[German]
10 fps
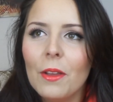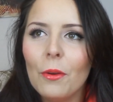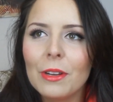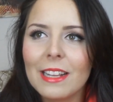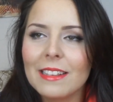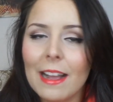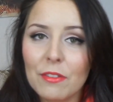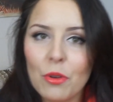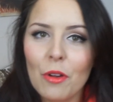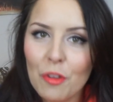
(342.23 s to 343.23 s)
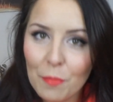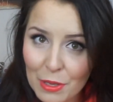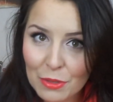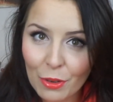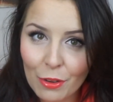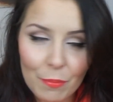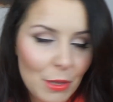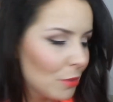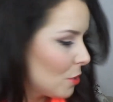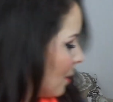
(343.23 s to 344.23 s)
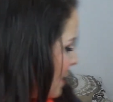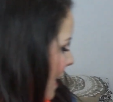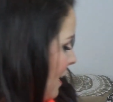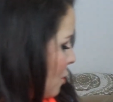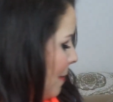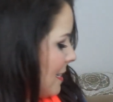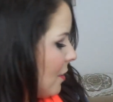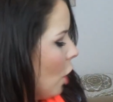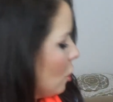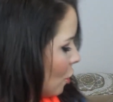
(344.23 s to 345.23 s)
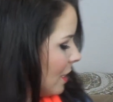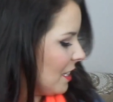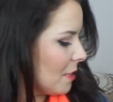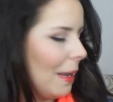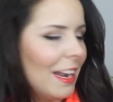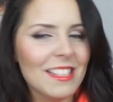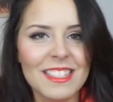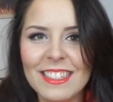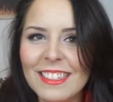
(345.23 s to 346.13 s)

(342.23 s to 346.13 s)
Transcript: Und da darfst du auch nur Biozeugs reinschmeißen. Könntest du das jetzt mal lassen?